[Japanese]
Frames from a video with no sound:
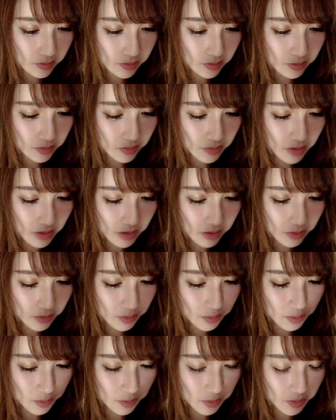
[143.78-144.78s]
今
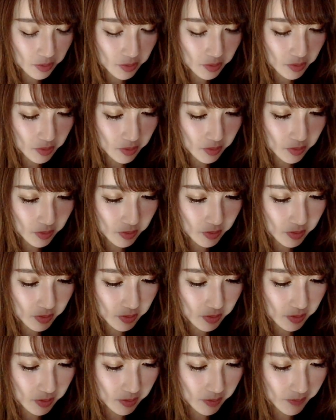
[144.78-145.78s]
のとこ
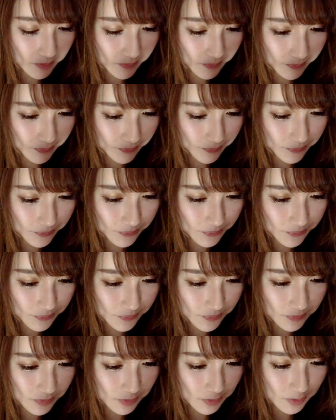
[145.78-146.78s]
ろ、
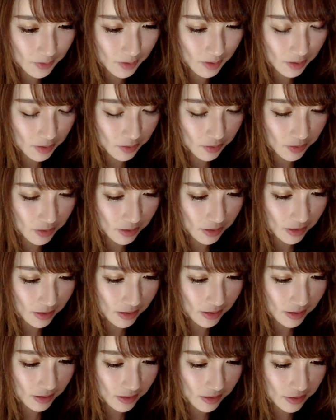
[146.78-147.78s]
うんとね、どこ行っ
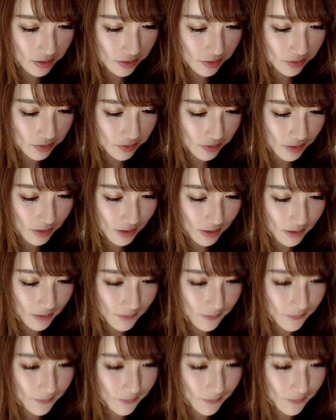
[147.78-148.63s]
たエイジ君。ほら、